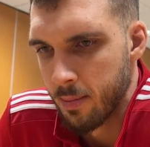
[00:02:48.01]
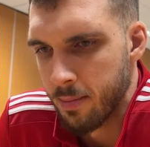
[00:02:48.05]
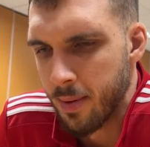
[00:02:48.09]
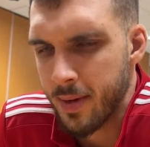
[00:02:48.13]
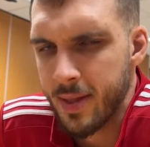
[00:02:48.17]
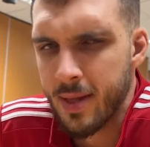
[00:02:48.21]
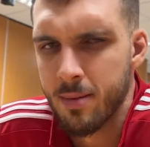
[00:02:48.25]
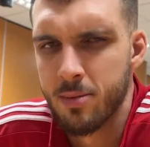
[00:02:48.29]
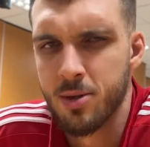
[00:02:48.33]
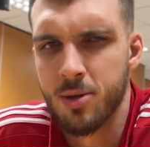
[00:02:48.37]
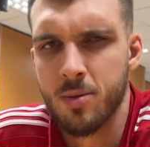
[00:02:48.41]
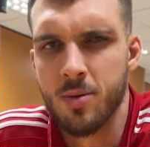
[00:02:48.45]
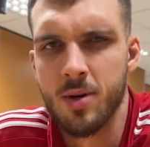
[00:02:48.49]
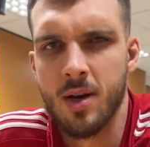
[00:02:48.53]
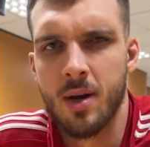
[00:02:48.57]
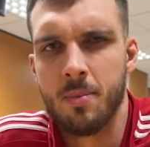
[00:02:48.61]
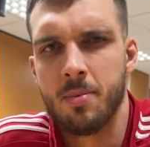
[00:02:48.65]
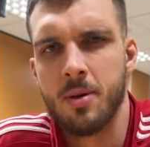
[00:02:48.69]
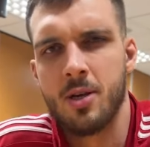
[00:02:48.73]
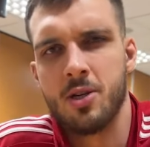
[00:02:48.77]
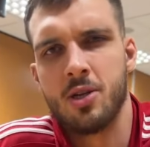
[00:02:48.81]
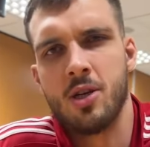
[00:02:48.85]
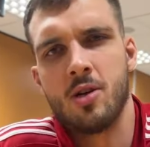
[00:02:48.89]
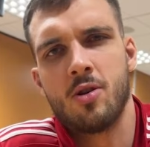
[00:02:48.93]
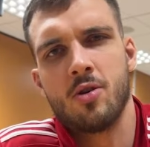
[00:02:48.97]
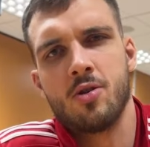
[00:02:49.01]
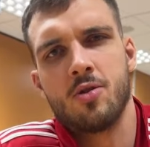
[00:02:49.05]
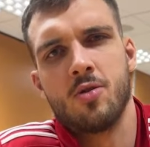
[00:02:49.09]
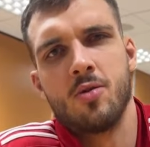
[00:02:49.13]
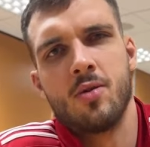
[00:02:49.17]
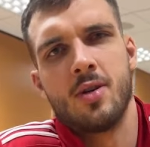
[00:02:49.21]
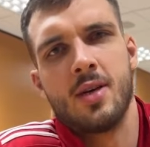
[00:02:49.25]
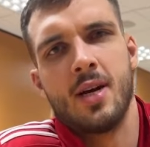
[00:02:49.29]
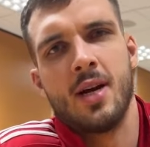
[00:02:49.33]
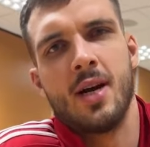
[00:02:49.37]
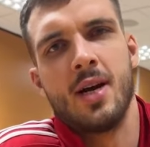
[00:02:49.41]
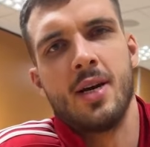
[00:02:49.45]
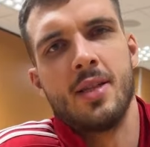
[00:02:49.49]
Pamiętam, że moja pierwsza
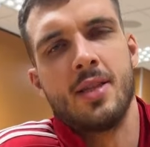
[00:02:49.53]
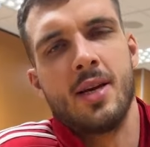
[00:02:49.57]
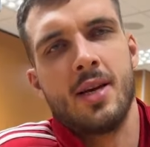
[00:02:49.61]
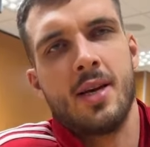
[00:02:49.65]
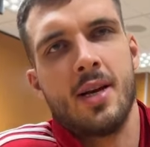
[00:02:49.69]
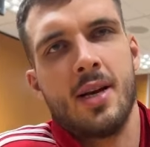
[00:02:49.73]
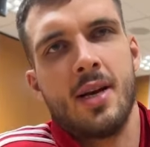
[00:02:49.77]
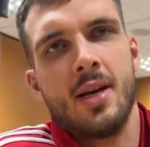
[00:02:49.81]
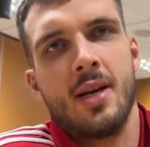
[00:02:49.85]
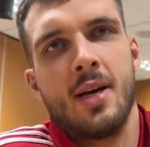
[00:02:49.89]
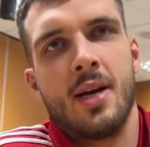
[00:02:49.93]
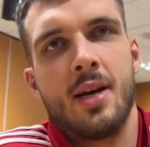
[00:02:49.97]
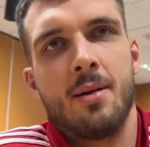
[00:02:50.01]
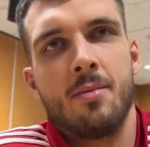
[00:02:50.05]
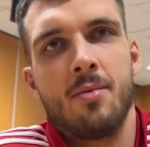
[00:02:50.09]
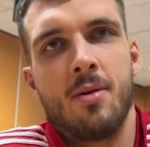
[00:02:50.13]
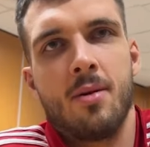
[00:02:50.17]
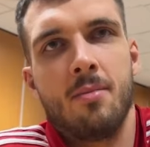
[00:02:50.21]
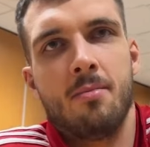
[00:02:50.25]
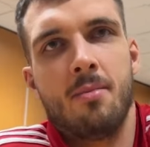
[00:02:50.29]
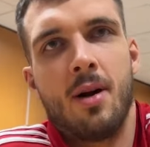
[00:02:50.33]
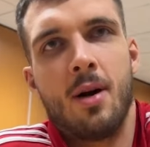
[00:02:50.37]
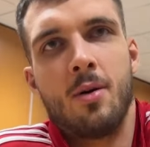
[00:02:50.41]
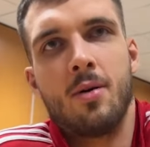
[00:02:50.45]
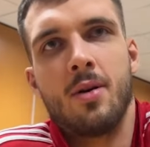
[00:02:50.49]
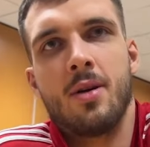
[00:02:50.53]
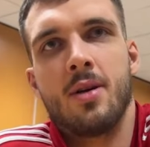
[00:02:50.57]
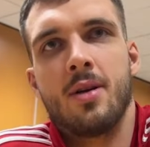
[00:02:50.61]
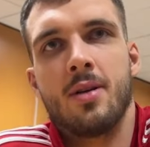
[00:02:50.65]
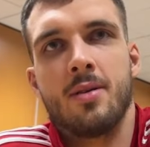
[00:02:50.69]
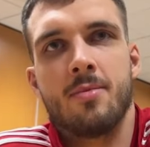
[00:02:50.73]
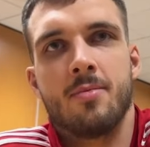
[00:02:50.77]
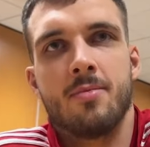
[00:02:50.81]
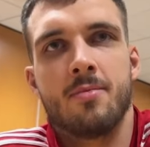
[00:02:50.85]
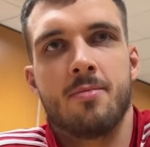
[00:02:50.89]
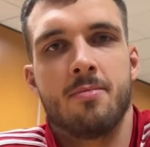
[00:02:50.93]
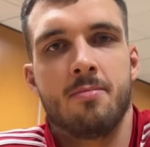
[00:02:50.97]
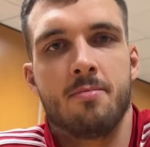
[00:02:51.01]
koszulka, taka jak byłem
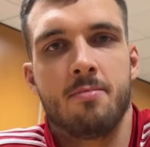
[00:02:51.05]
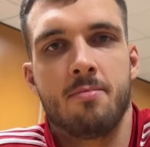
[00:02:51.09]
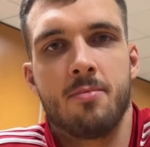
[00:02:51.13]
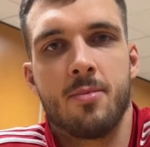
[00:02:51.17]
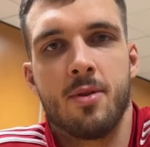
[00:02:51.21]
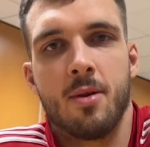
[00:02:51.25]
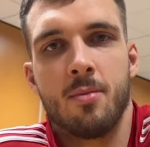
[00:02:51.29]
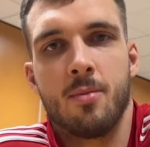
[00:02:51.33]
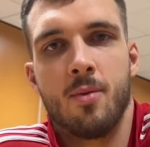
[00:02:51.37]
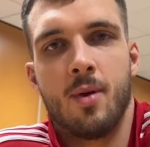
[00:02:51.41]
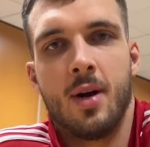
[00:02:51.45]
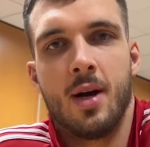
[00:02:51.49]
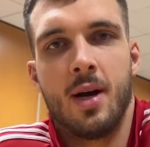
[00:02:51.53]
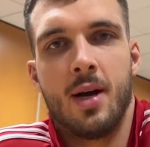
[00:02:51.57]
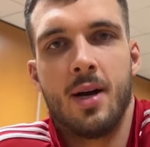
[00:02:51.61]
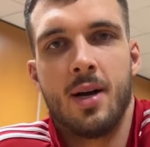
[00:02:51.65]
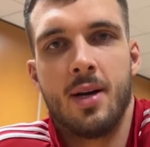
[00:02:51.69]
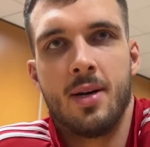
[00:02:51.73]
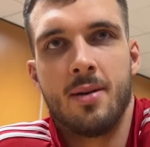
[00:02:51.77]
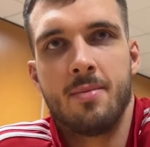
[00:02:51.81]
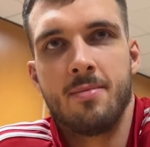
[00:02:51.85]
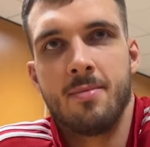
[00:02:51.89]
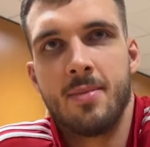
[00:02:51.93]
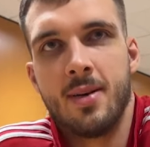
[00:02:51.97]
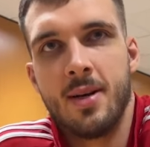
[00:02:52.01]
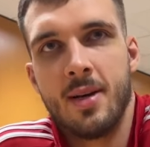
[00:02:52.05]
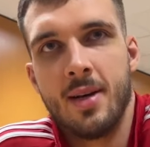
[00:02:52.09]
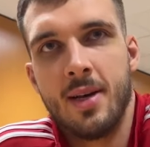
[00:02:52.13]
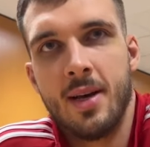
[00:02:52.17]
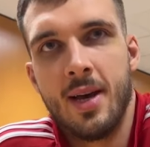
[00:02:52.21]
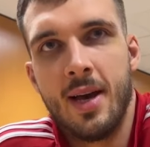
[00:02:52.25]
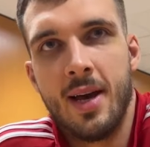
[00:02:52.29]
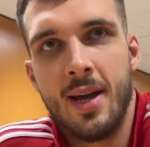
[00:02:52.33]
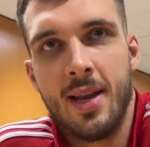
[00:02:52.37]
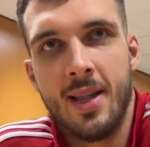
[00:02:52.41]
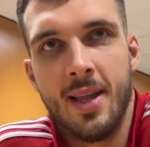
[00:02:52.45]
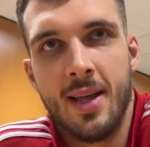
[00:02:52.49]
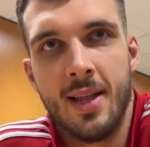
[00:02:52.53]
mały, to była
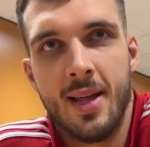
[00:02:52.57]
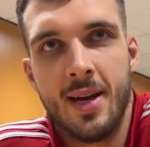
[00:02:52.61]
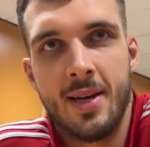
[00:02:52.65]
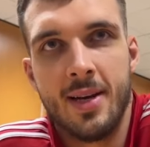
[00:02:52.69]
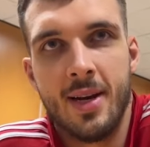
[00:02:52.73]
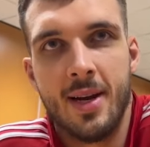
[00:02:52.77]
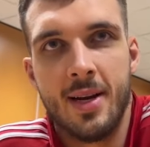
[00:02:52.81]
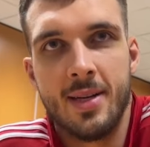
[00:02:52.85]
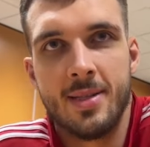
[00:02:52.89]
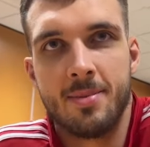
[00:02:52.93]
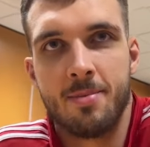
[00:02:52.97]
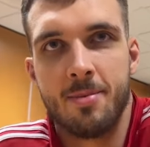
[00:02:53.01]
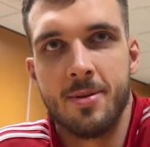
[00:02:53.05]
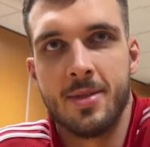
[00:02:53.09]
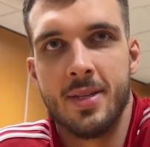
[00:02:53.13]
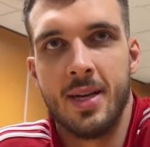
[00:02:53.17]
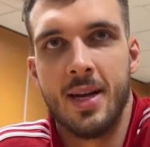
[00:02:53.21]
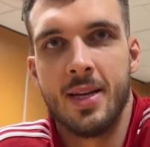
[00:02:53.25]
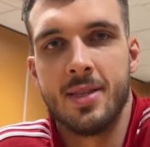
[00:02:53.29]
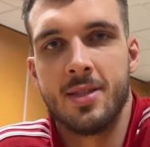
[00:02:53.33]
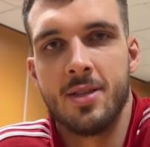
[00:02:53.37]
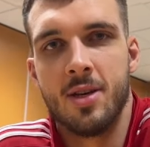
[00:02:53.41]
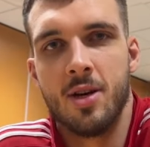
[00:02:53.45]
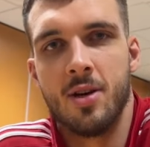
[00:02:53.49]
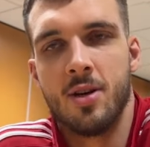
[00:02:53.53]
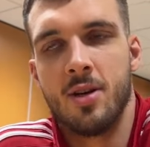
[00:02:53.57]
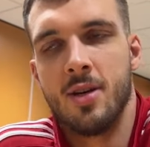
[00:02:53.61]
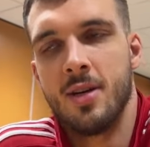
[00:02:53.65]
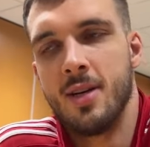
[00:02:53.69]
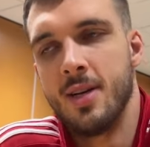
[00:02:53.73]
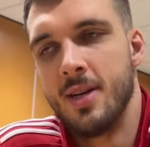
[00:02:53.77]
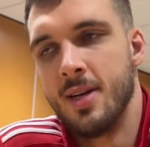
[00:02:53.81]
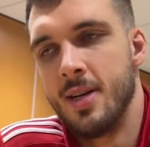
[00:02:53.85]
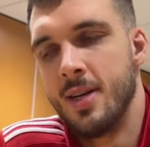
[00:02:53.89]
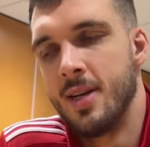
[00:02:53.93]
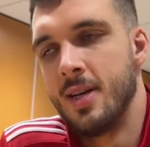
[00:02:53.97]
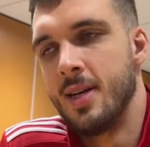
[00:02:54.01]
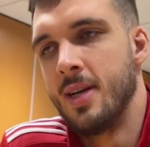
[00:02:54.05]
Hernana Crespo z Lazio.
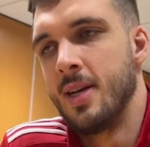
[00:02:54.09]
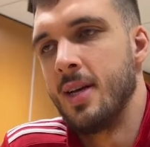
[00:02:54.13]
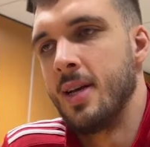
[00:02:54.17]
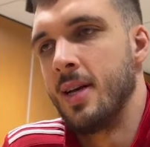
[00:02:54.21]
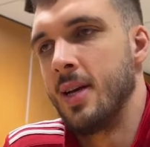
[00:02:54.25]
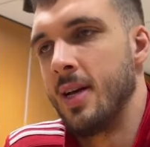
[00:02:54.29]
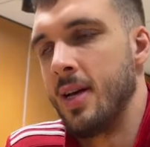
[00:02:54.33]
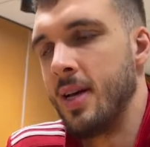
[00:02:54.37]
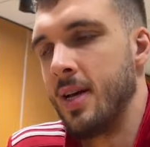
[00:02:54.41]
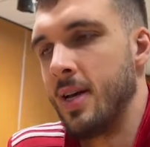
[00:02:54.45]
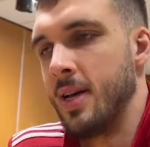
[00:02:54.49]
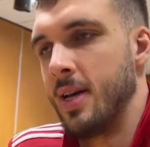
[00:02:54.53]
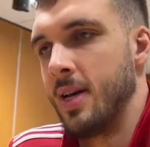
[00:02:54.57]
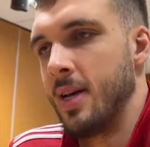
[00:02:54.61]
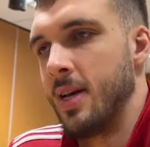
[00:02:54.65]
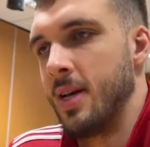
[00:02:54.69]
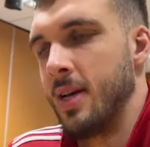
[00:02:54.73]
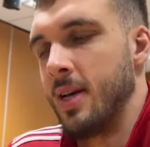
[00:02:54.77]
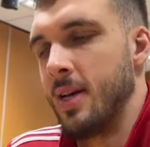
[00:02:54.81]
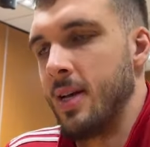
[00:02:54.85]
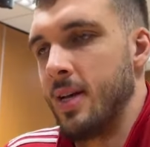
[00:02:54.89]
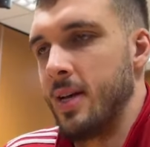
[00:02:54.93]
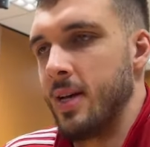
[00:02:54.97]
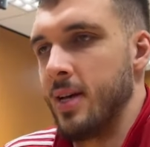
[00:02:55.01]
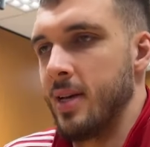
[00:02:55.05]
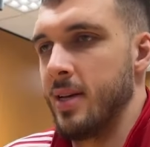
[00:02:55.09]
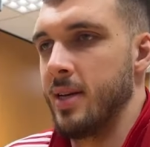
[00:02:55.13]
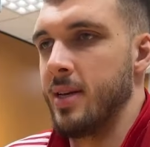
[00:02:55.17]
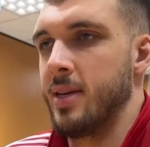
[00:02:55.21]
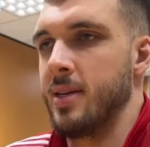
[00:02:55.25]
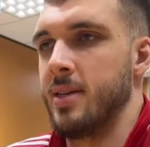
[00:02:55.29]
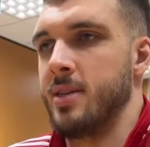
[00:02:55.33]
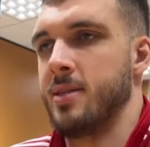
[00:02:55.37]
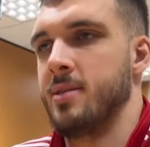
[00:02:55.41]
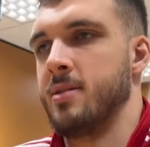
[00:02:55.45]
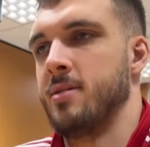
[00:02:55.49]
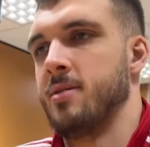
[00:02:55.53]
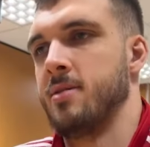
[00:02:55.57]
Eee,
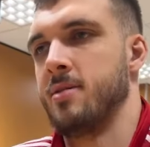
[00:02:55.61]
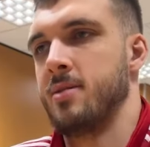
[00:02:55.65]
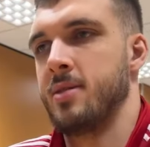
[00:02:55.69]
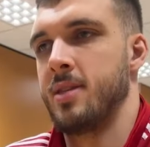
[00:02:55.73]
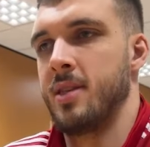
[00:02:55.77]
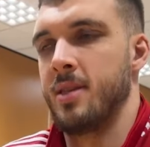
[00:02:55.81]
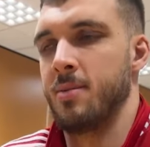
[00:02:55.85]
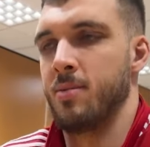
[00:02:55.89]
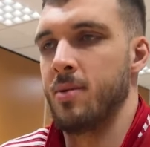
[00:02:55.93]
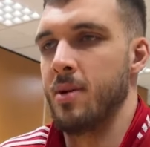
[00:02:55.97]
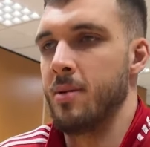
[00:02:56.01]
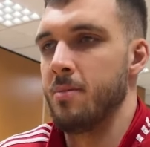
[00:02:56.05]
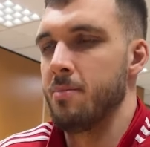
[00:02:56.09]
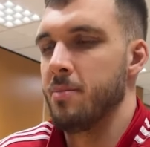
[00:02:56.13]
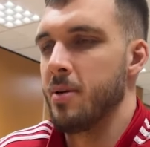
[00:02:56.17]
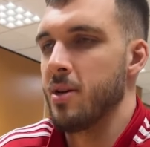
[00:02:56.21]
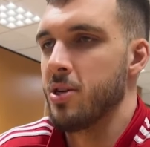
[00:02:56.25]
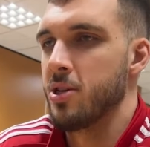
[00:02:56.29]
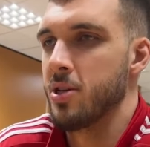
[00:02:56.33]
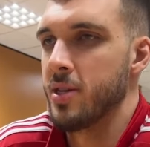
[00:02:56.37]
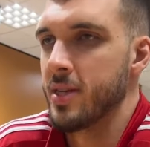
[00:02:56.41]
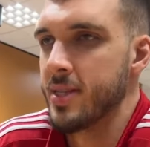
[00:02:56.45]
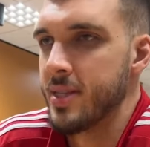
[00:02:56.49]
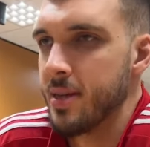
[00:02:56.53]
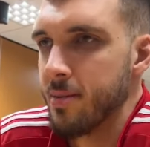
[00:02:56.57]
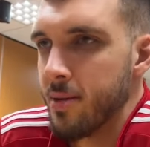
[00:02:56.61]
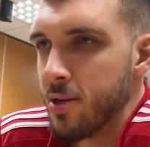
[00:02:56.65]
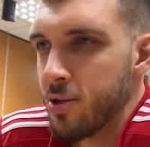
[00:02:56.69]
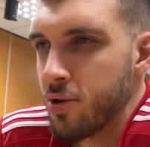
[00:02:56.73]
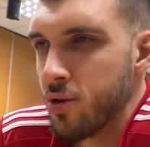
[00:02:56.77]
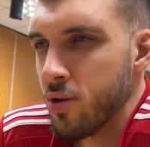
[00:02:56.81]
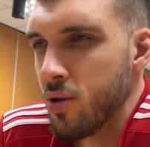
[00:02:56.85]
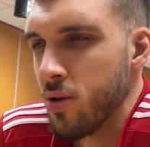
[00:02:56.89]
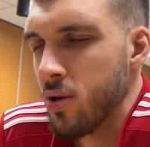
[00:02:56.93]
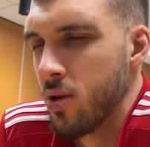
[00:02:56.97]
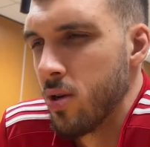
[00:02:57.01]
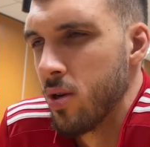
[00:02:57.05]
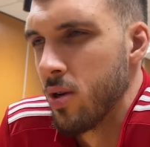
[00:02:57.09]
kiedy byłem pierwszy raz na
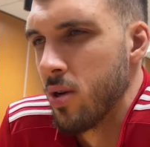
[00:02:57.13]
meczu?